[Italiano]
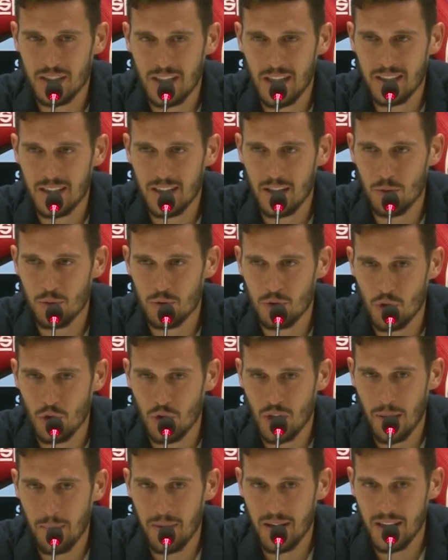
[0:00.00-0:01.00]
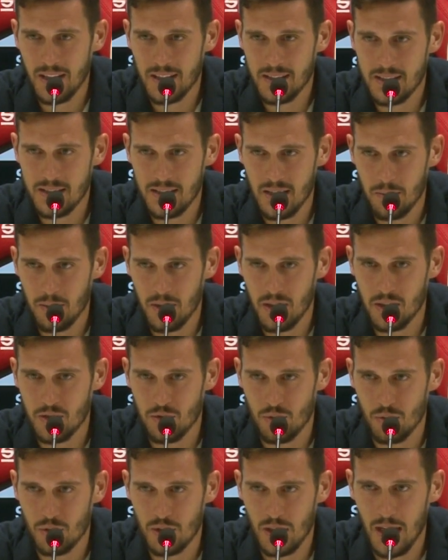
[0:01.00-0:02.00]
tanta delusione, amarezza per il
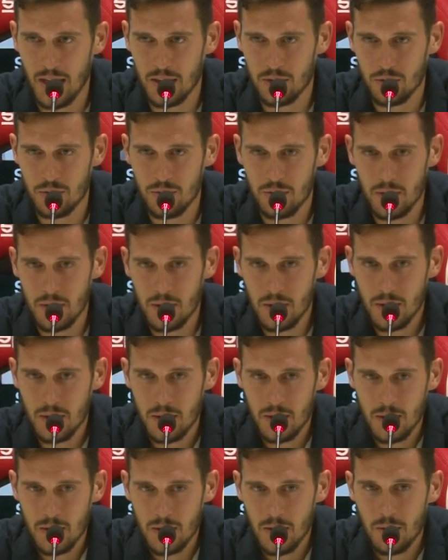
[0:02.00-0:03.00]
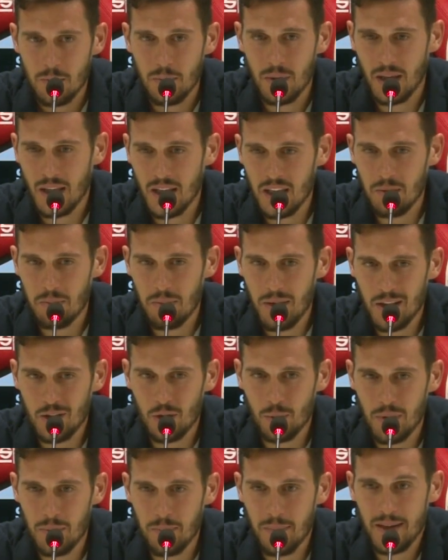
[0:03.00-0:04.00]
risultato perché ripeto
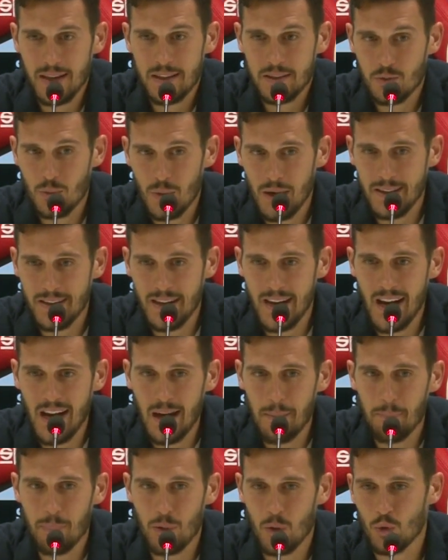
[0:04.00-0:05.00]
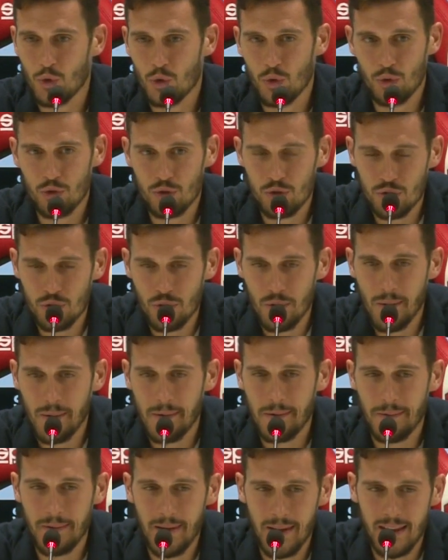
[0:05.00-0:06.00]
per me la squadra ha prodotto,
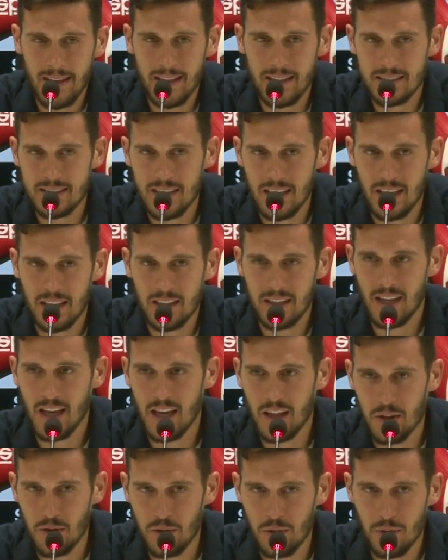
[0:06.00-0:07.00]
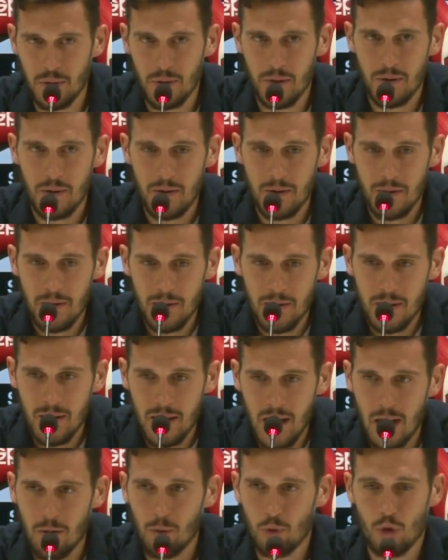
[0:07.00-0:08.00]
non è che è stata dietro,
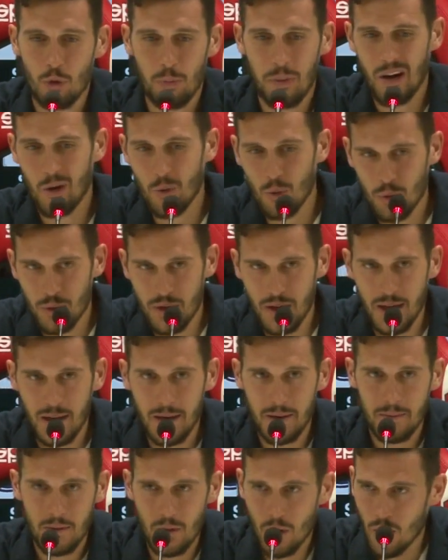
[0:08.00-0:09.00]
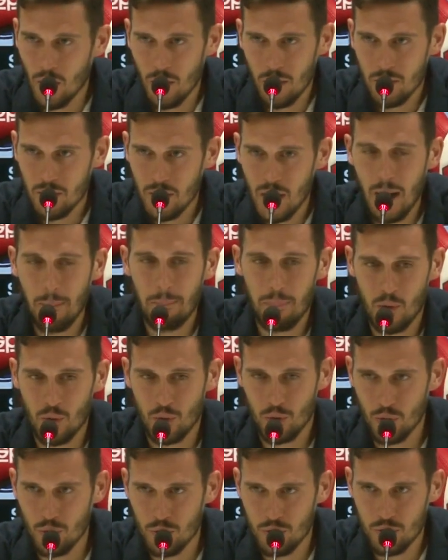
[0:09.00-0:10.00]
ha avuto paura, no, ha
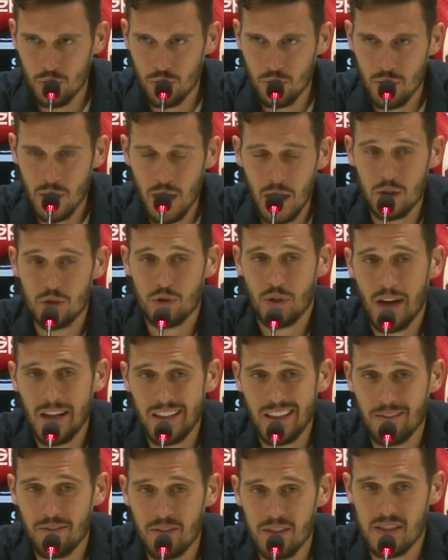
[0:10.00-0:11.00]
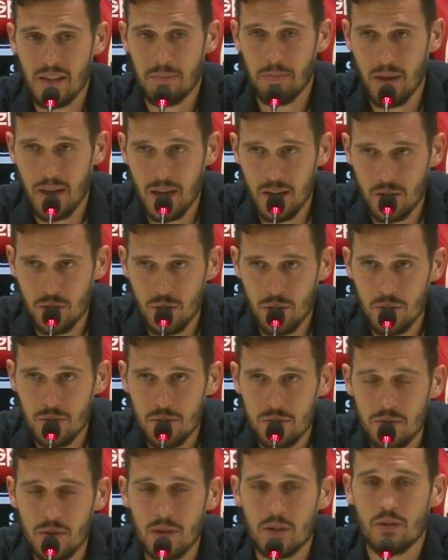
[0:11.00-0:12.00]
prodotto, ha giocato a viso
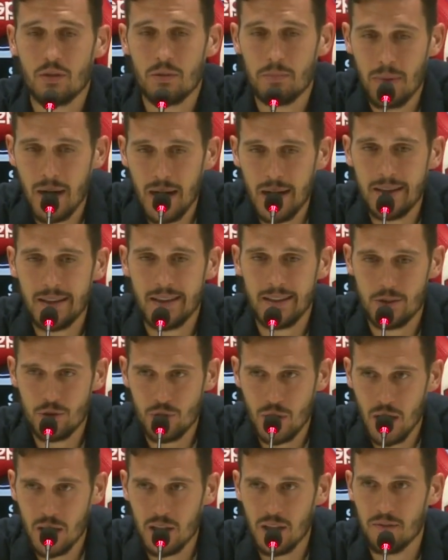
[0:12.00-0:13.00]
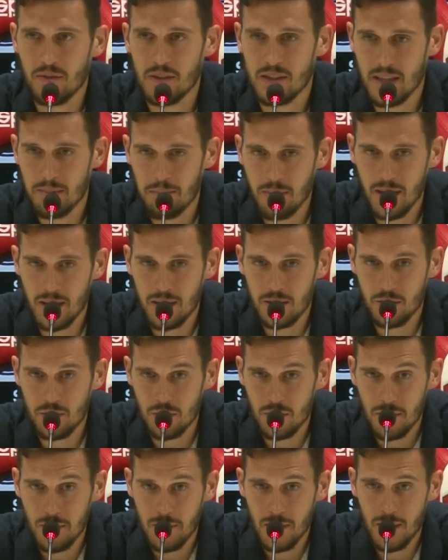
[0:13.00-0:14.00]
aperto, è normale che giocando a viso aperto